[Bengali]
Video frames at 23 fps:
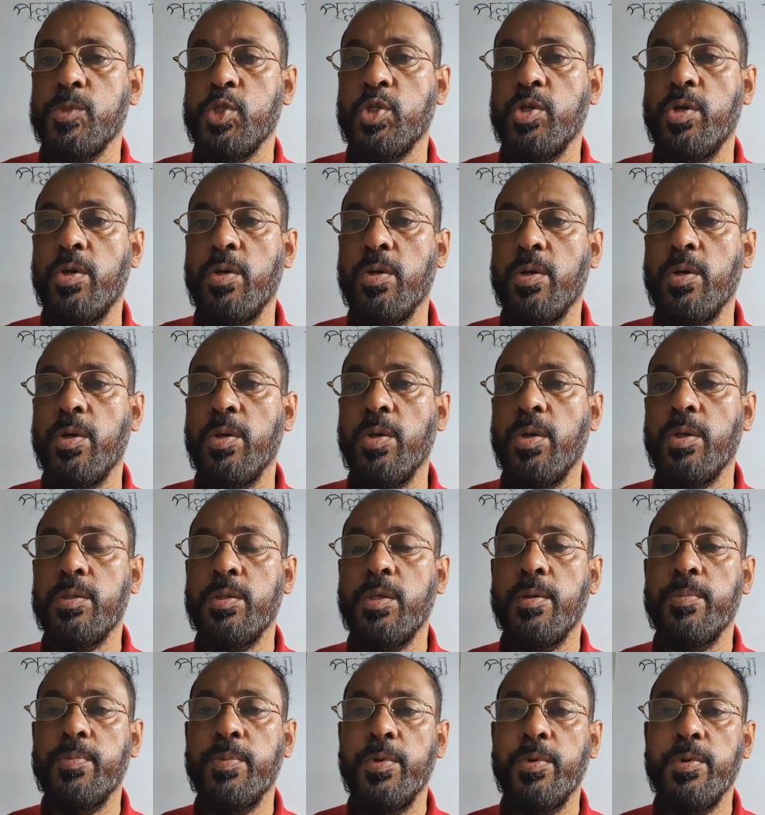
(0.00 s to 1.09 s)
সহকারী
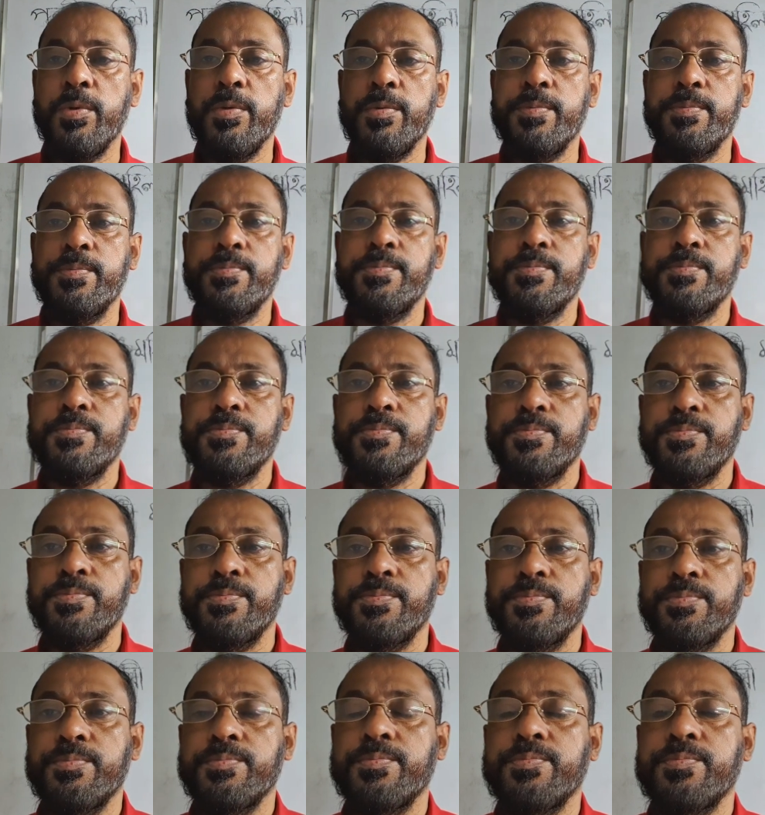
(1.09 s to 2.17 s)

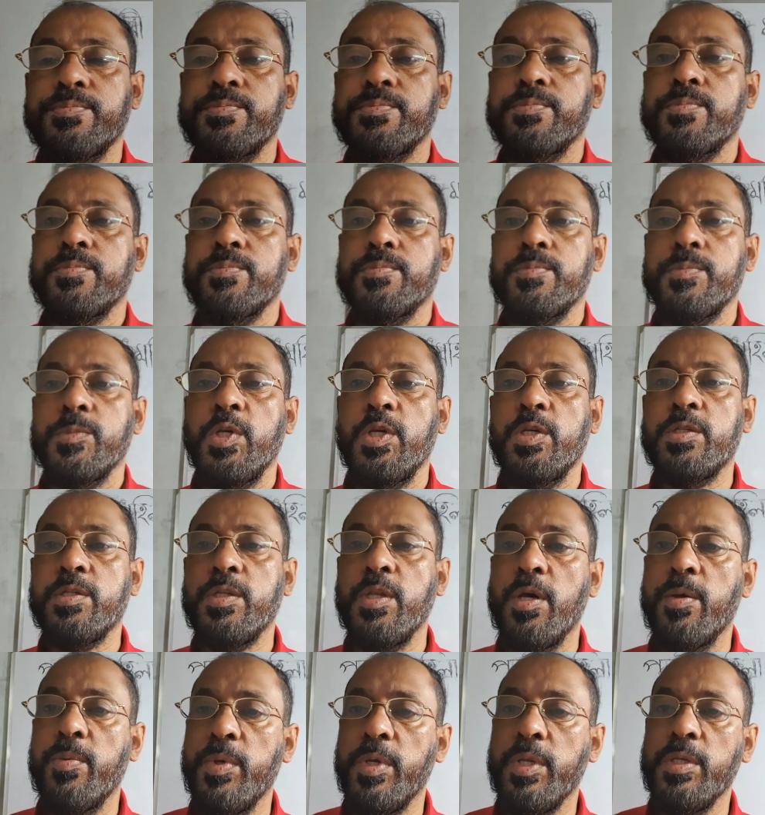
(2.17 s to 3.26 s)
অধ্যাপক
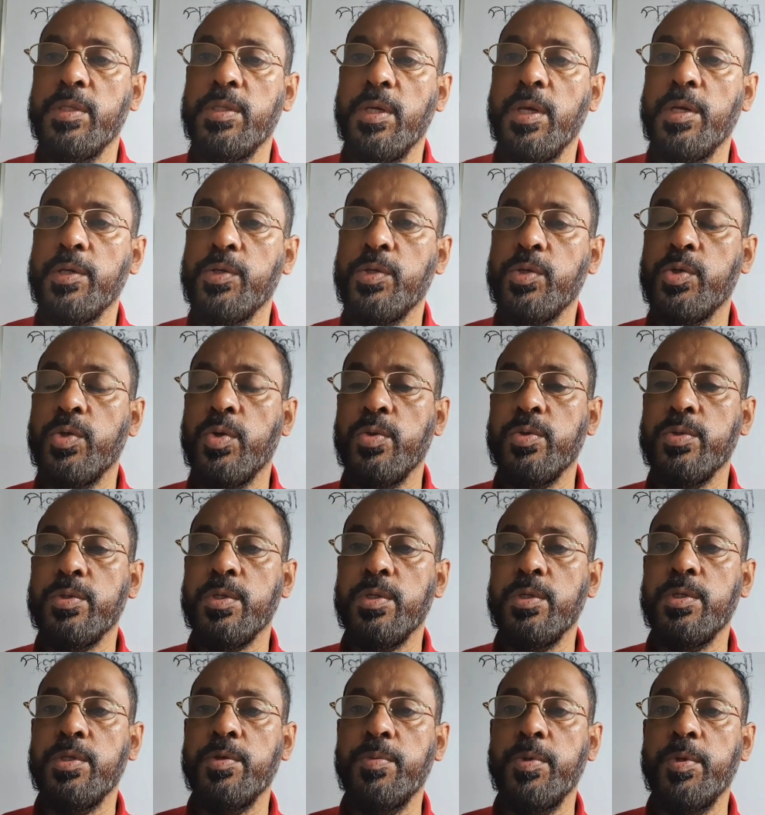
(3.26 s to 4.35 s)
ইসলামের ইতিহাস ও
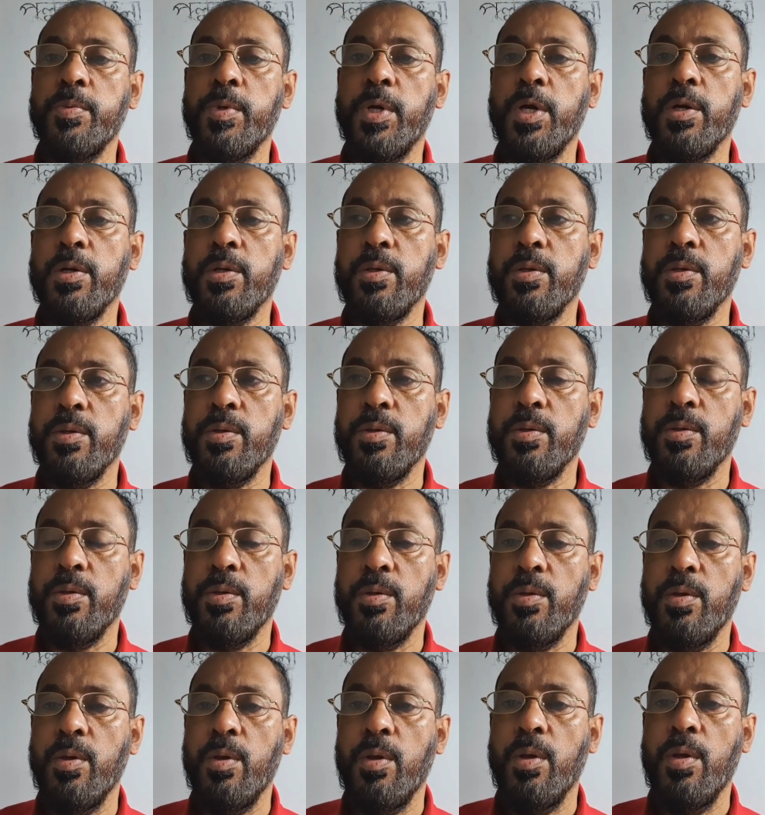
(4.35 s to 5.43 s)
সংস্কৃতি বিভাগ
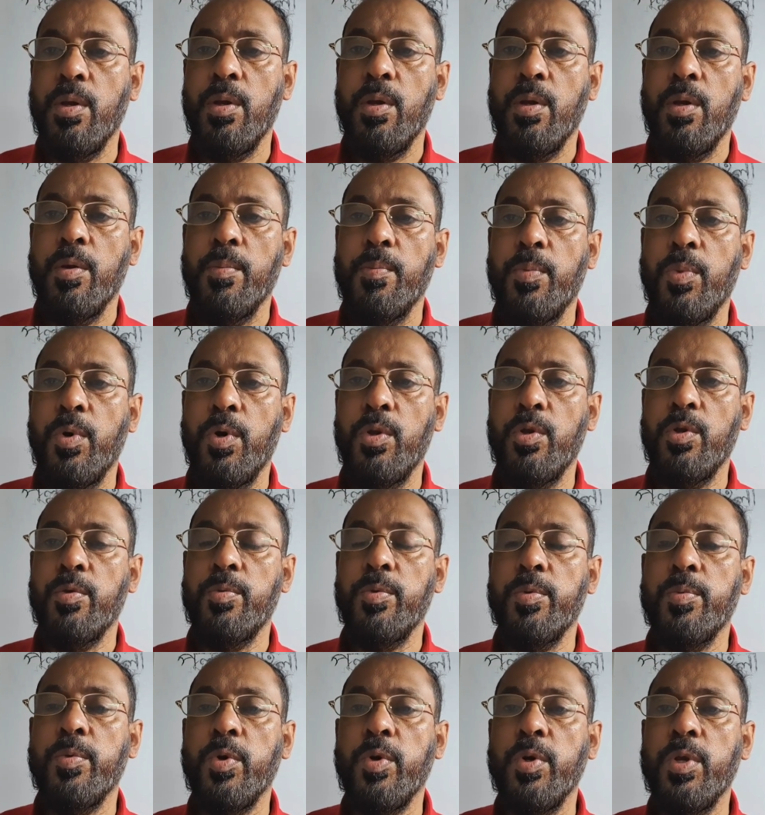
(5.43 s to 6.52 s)

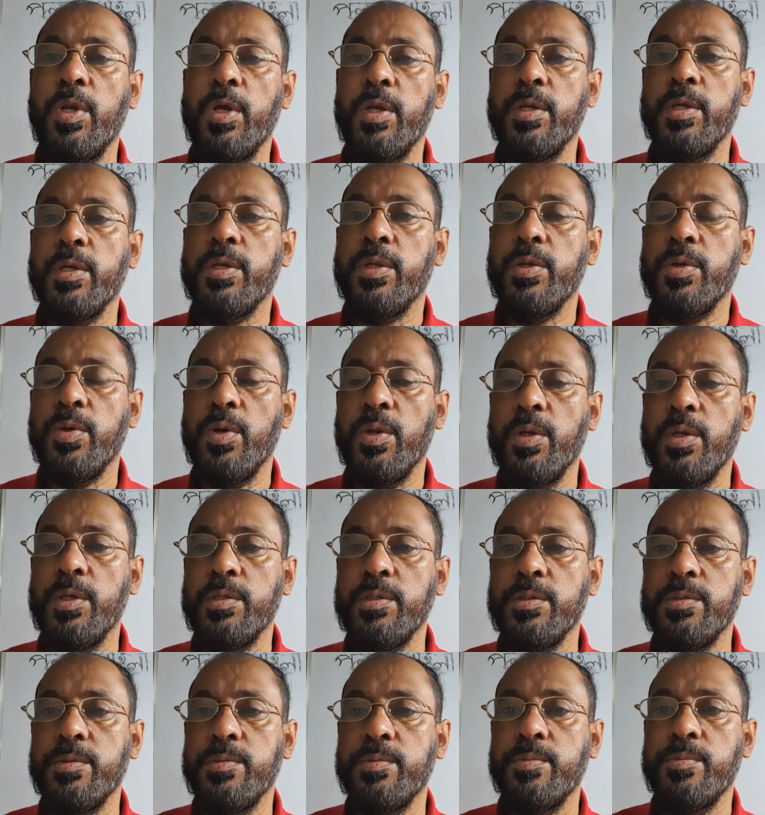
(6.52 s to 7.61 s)
পল্লবী মহিলা ডিগ্রি কলেজ
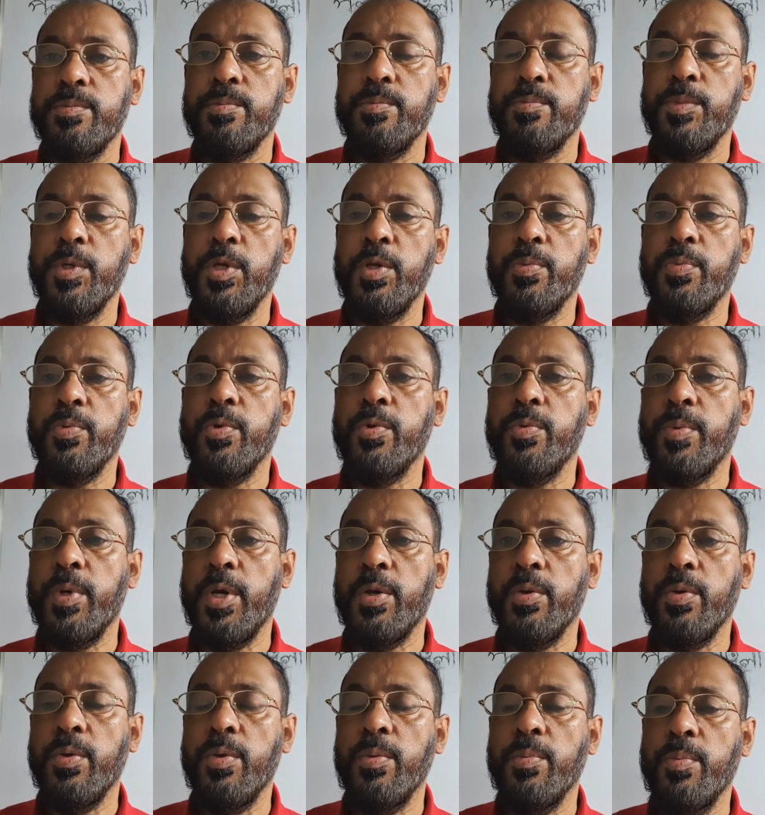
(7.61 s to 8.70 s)
মিরপুর
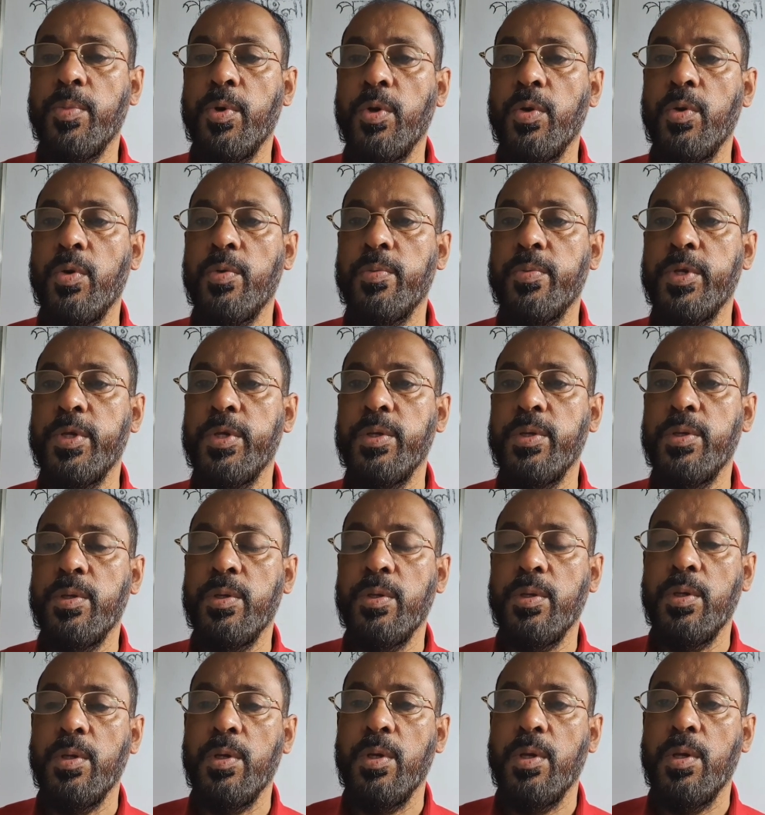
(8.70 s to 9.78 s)
বারো পল্লবী
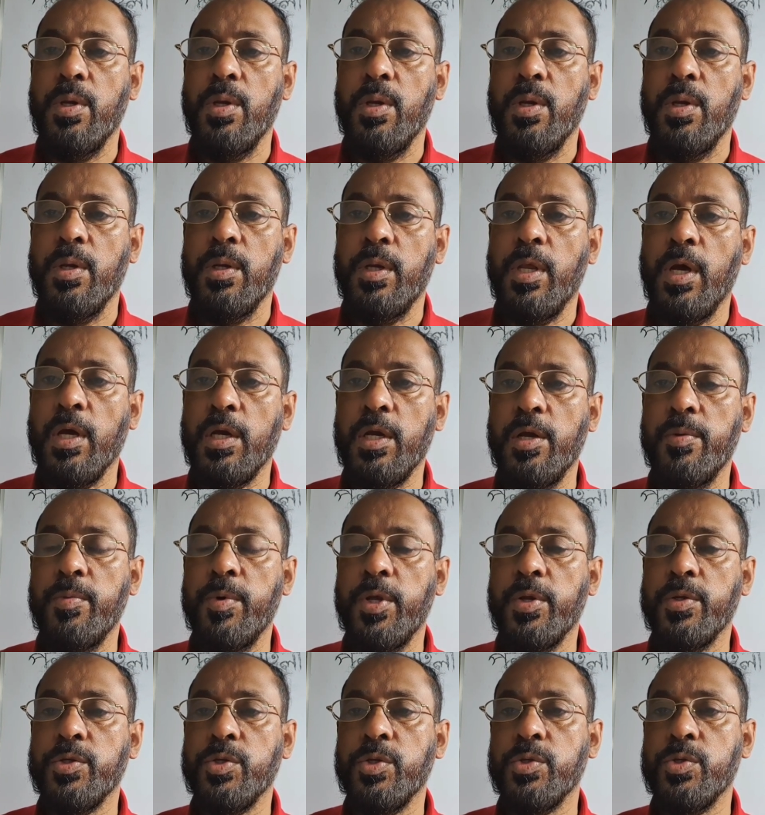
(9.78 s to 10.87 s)
ঢাকা
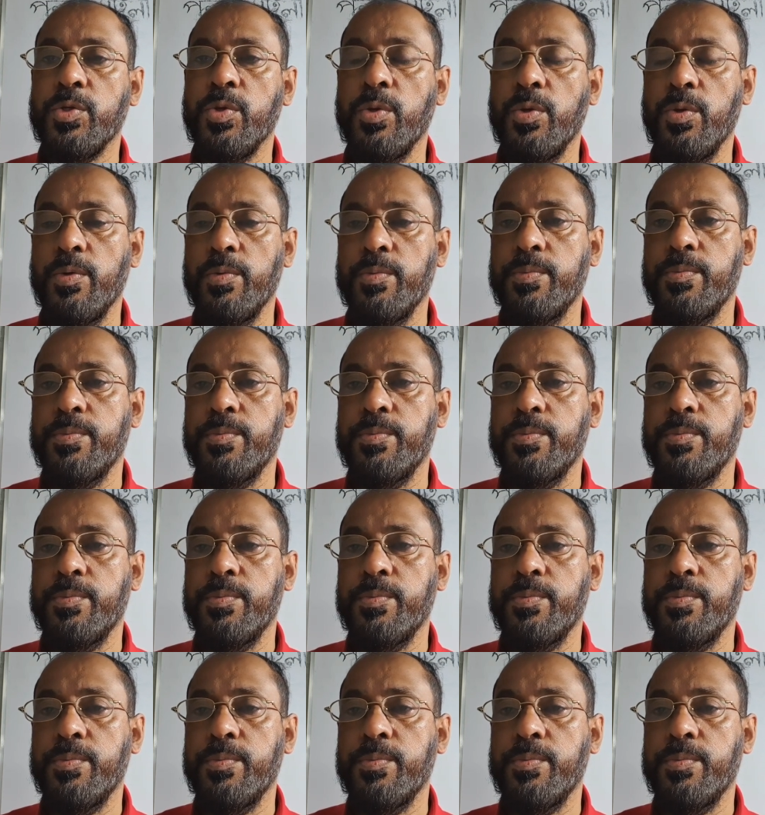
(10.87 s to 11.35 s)
বারোশো ষোলো